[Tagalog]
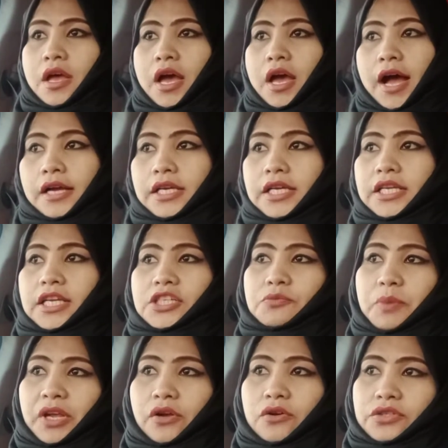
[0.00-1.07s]
Ang
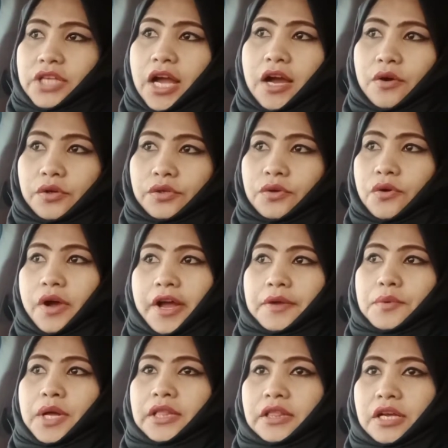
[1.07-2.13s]
inexpect ko sahod ko
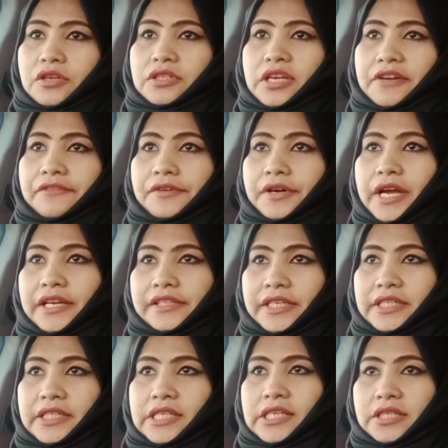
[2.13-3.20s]
ay
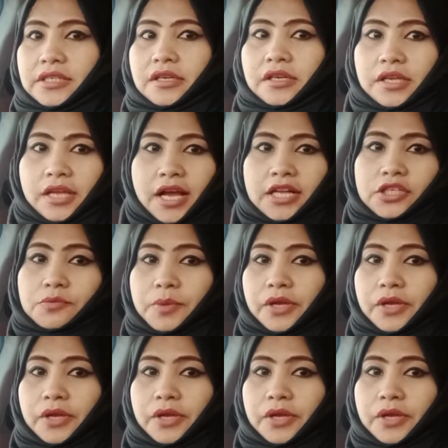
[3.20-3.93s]
1,460 reals.